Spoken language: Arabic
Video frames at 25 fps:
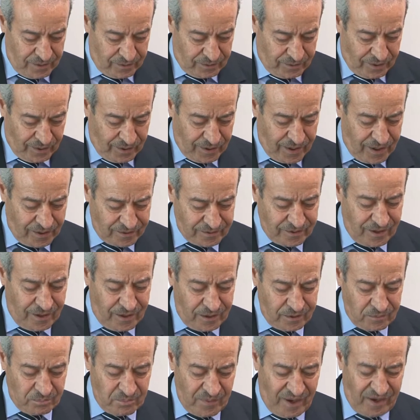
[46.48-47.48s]

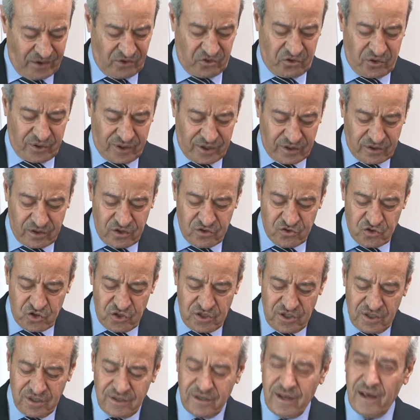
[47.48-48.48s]
تقاطعت مع
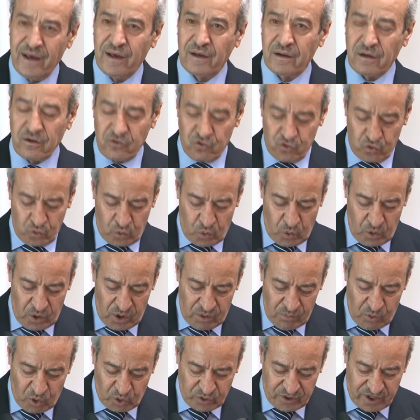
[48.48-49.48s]
استراتيجية دائرة شؤون
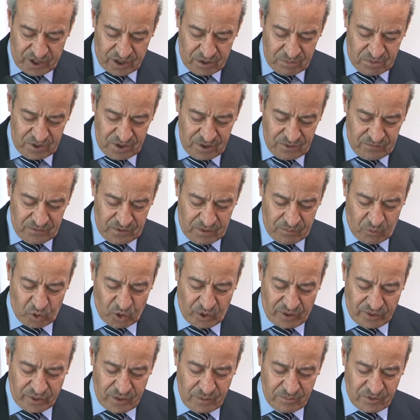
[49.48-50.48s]
المغتربين في
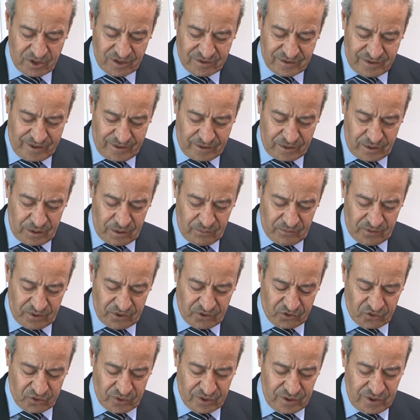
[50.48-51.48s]
منظمة التحرير
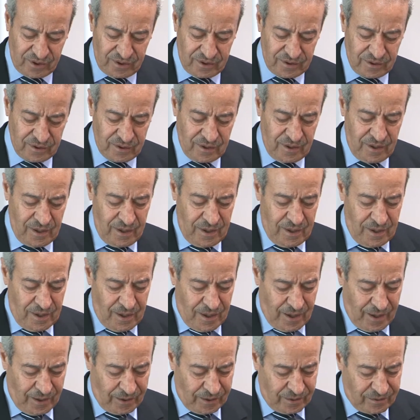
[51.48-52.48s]
الفلسطينية
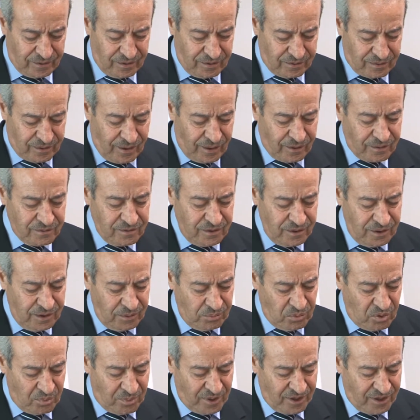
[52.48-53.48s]
التي تقضي
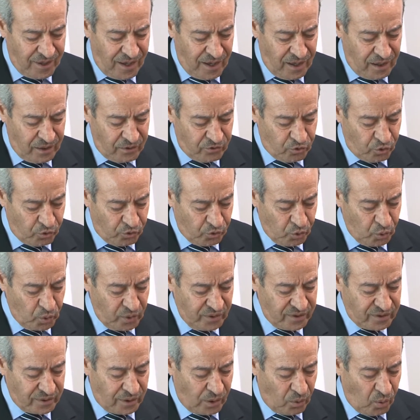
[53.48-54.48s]
ببناء جسور
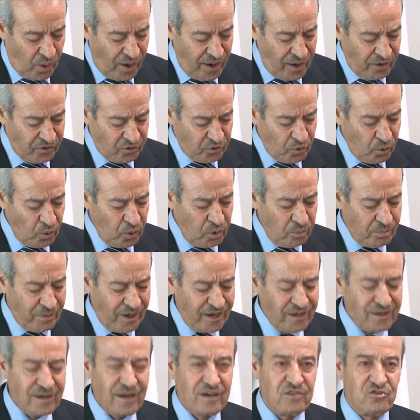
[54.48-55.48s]
التواصل
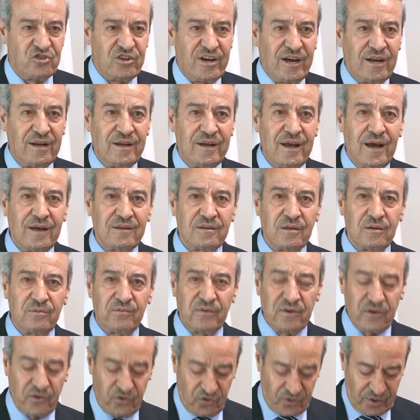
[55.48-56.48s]
بين الجاليات
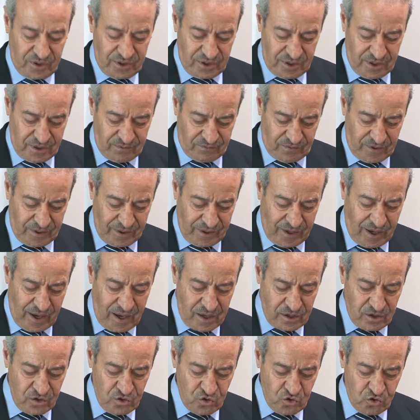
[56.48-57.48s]
الفلسطينية في
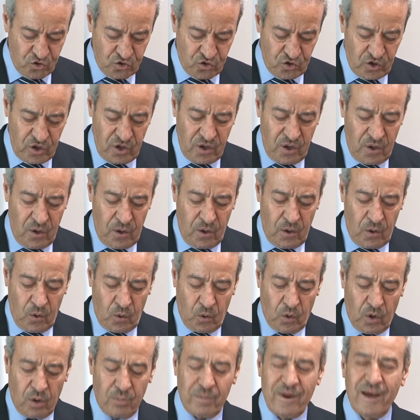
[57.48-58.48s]
الخارج
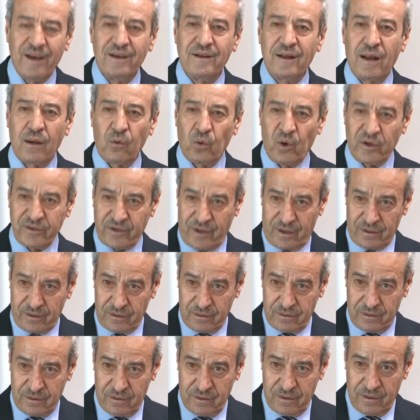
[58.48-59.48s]
وبين الوطن
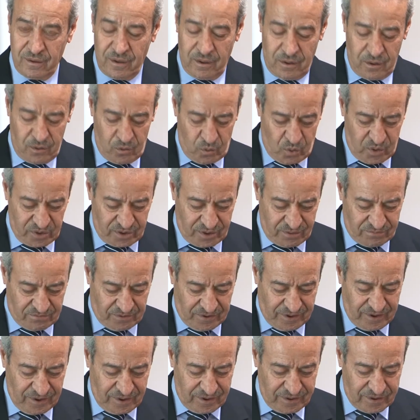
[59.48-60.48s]

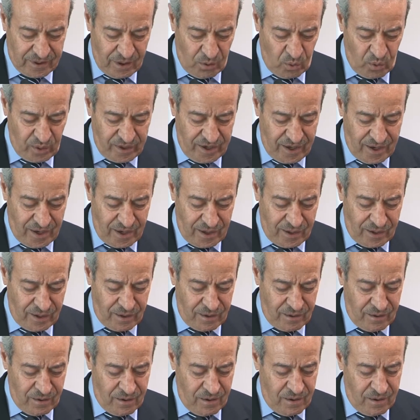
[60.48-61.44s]
وتفعيل دورها